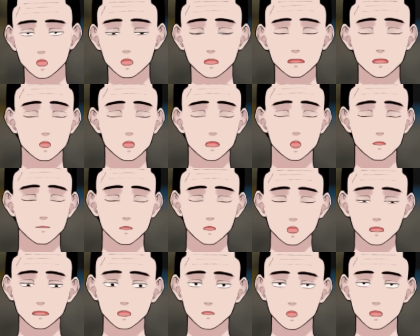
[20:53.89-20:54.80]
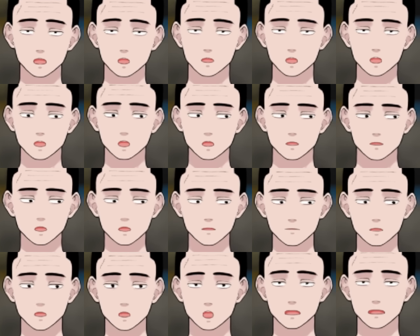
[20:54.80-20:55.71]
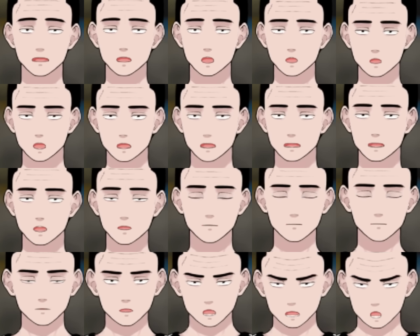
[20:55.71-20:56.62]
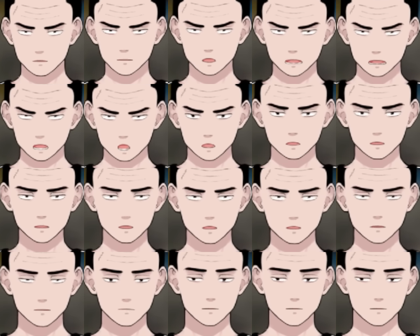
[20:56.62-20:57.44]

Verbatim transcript: だからそれ言われちゃった時にもう言いようがないんですよね、結局。